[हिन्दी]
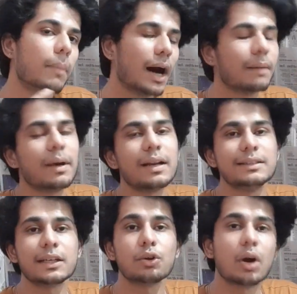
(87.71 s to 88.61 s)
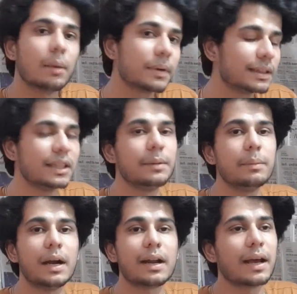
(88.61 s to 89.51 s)
बार बार रिजेक्ट होगा आप कितनी भी
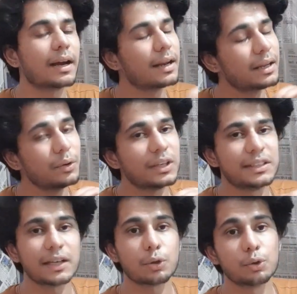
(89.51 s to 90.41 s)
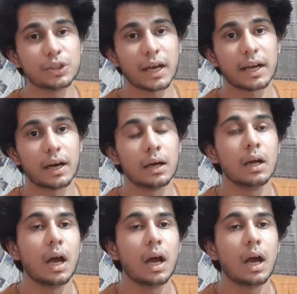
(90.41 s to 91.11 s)
बार ट्राई करेंगे वो रिजेक्ट हो जाएगा